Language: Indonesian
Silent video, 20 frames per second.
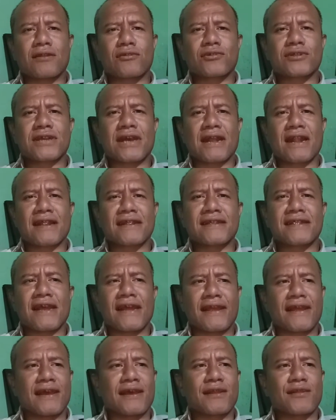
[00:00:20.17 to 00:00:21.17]
Nah, kalau saran
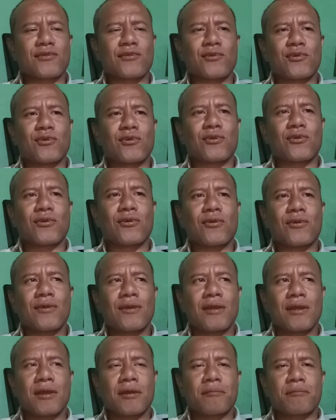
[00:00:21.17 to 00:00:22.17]
saya itu
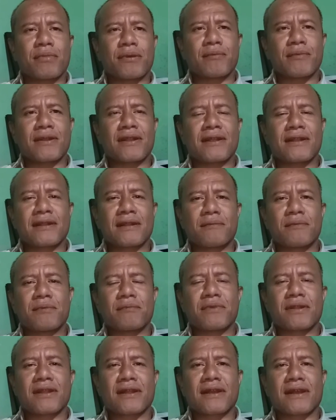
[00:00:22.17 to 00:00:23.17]
pemerintah
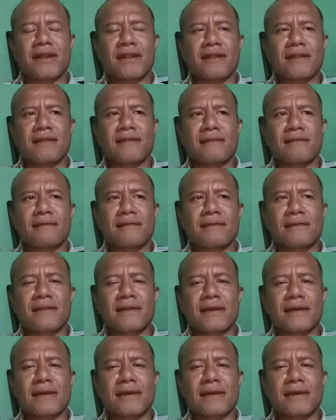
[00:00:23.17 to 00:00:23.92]
memberikan